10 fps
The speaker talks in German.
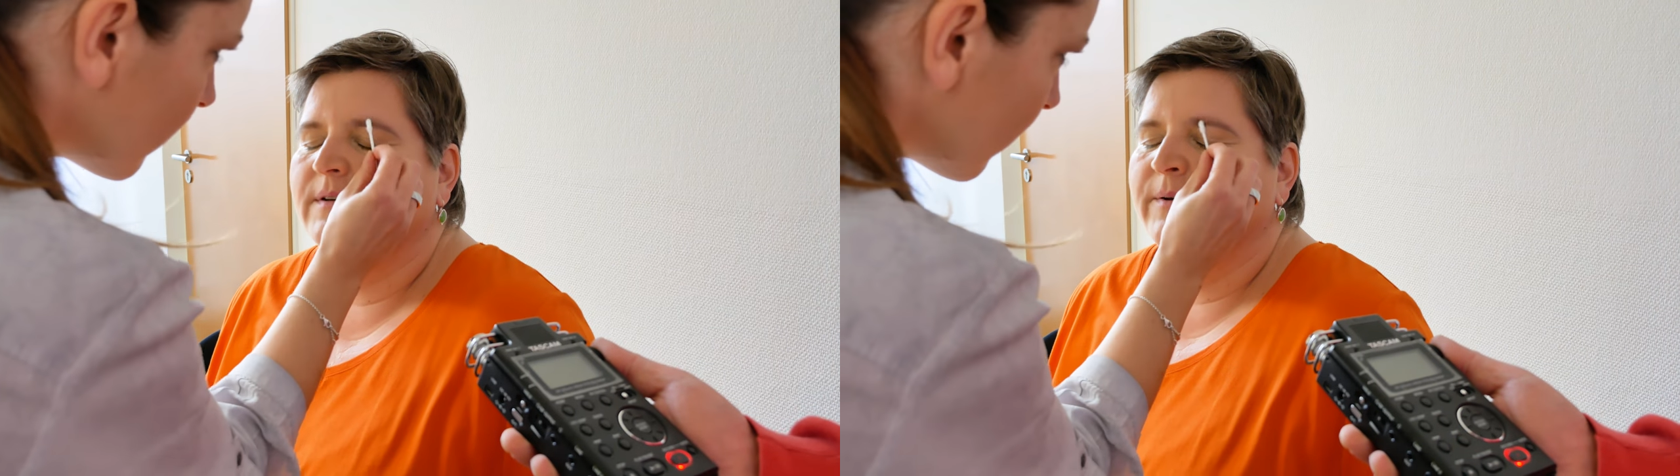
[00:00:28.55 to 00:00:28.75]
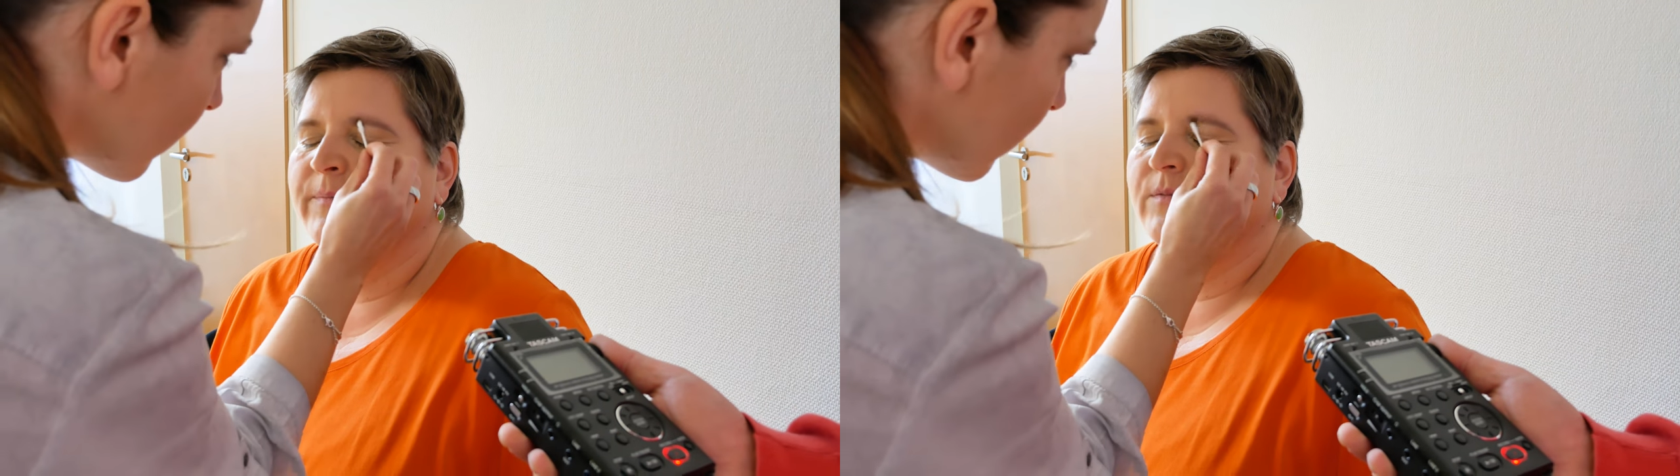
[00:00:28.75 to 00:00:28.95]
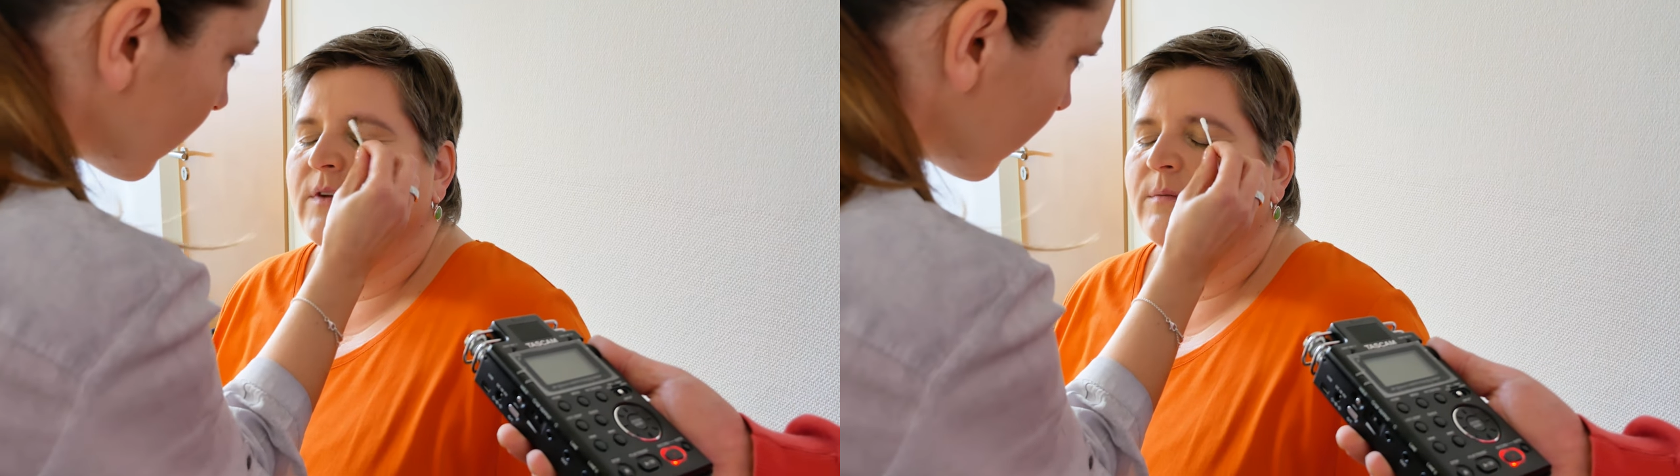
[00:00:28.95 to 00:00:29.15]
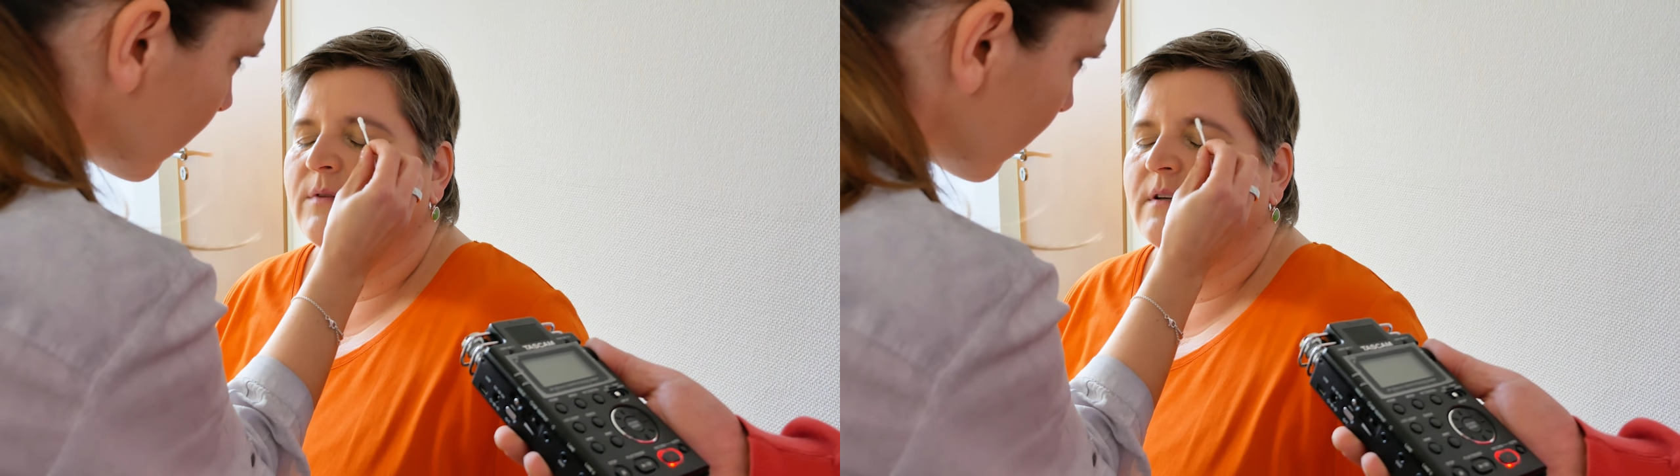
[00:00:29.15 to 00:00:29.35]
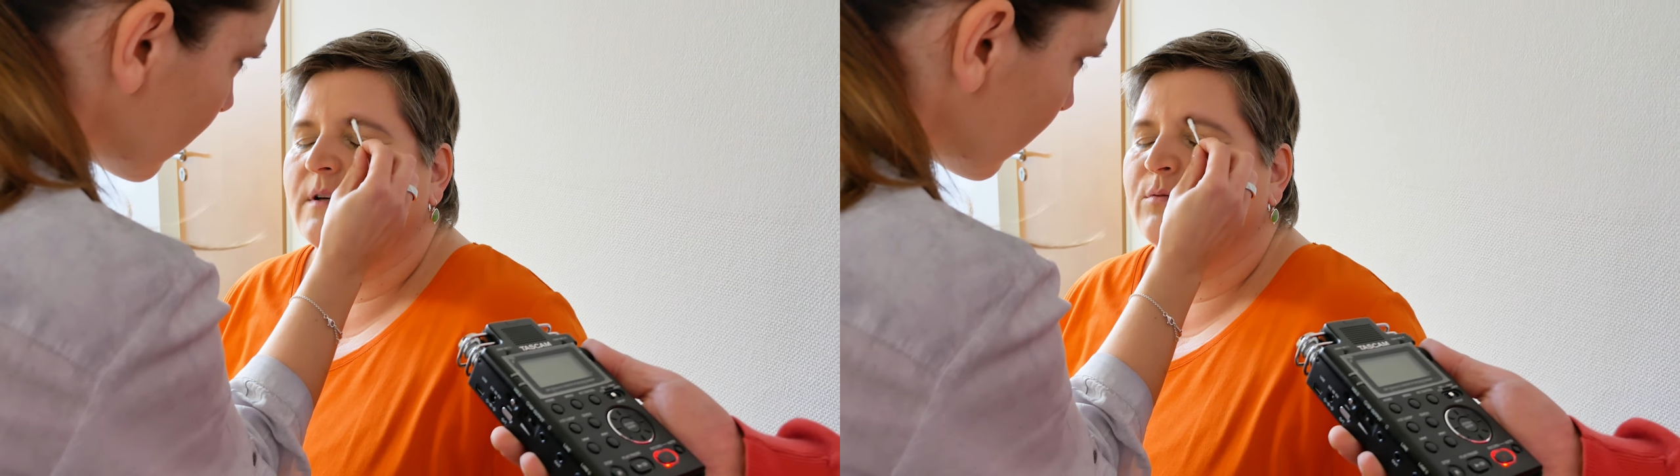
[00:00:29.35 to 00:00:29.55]
Ja. Und habe
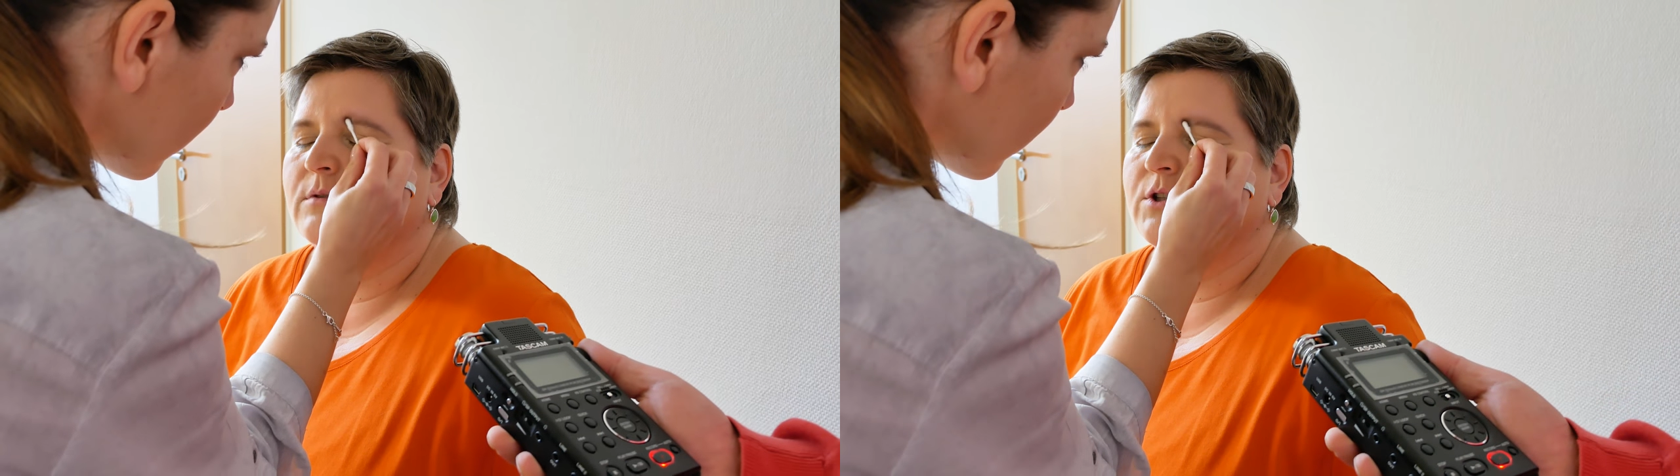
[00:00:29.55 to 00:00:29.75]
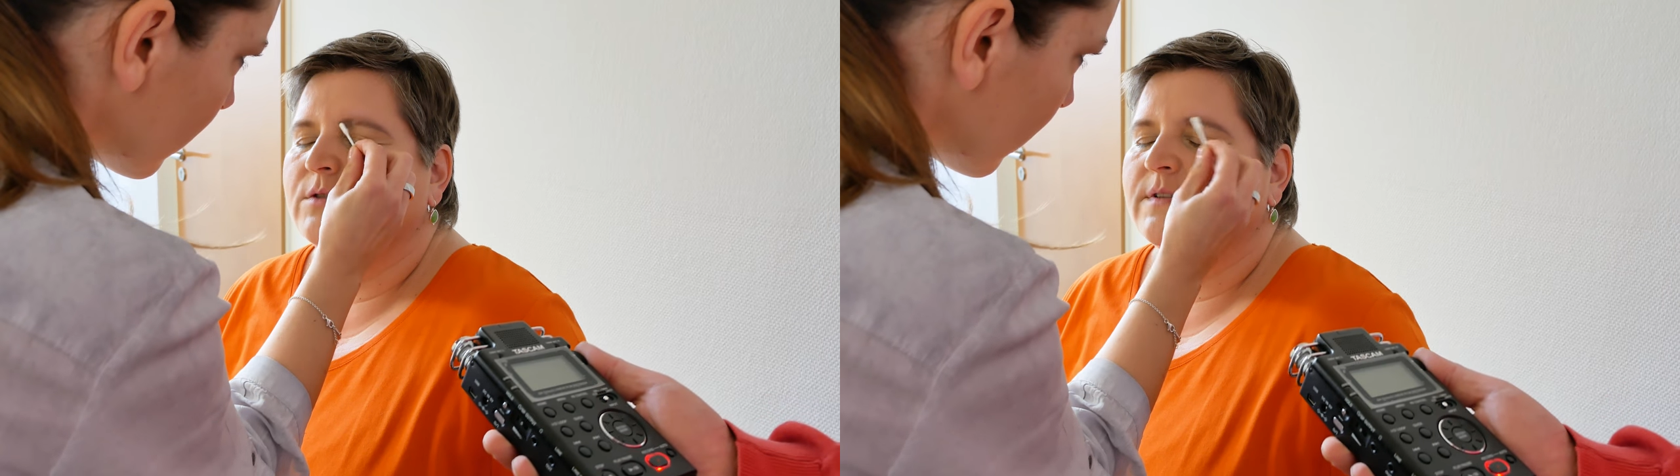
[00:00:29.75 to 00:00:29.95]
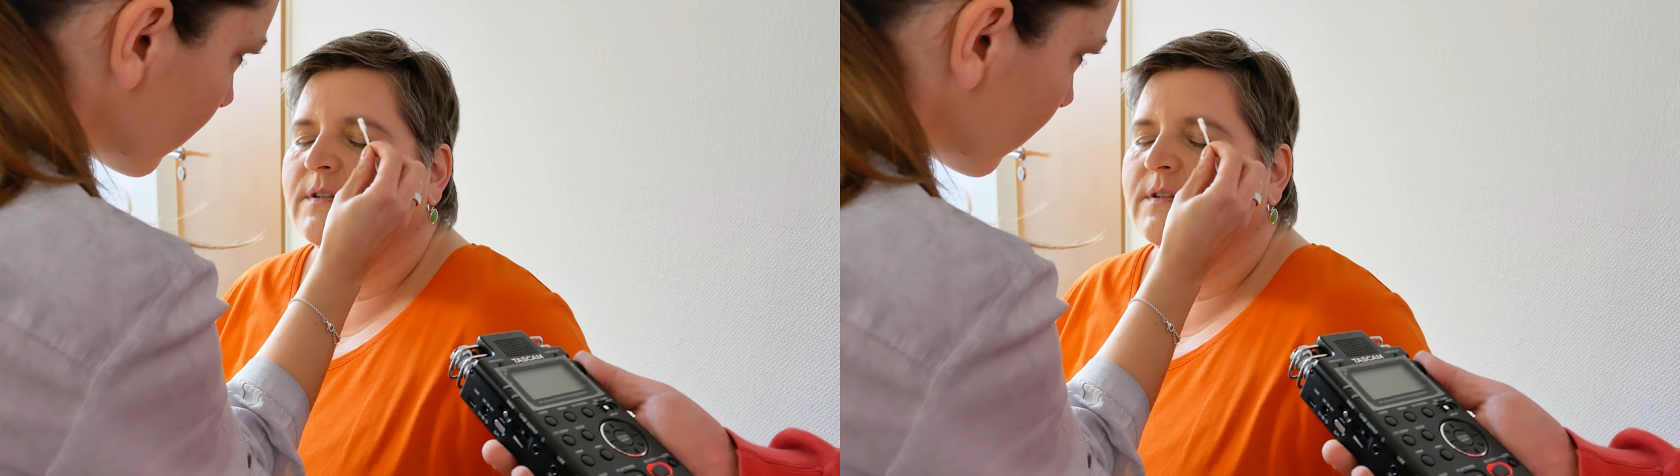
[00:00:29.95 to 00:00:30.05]
dann hier politische